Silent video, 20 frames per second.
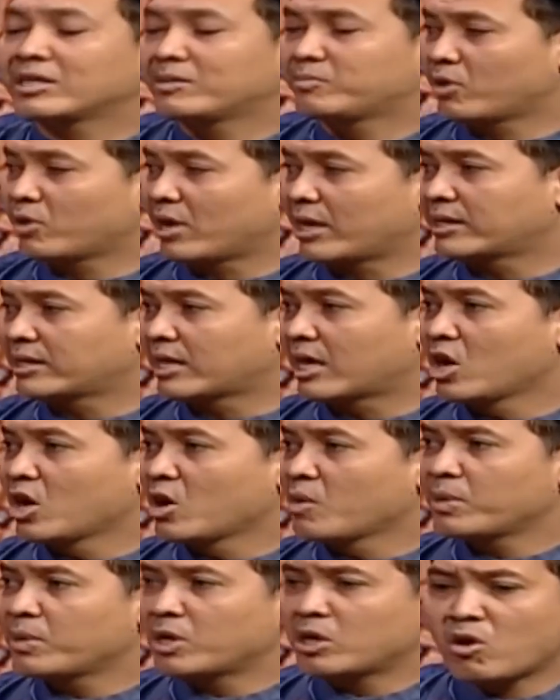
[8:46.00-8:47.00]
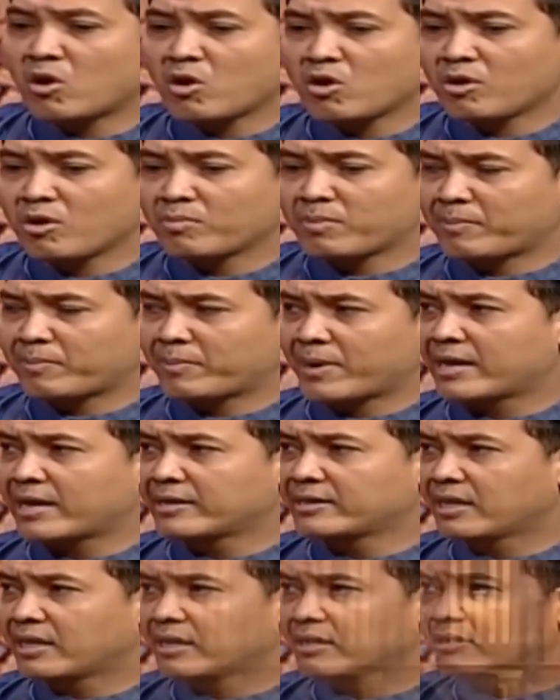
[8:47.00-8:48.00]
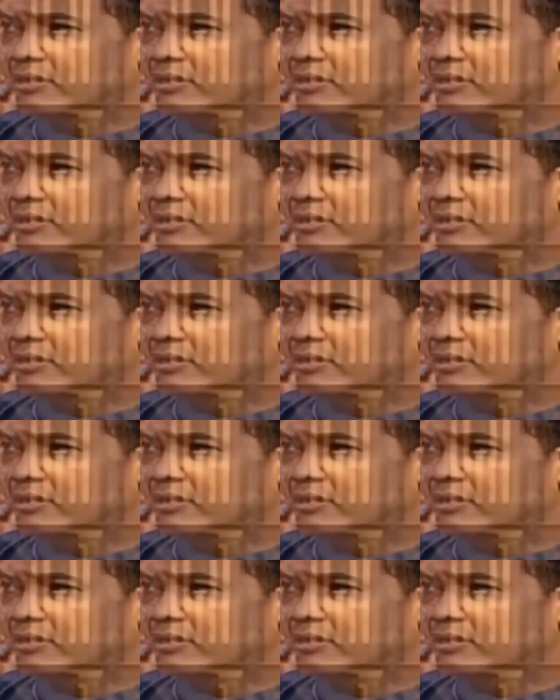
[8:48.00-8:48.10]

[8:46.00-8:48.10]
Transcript: ibu Anda. Menolong bapak Anda.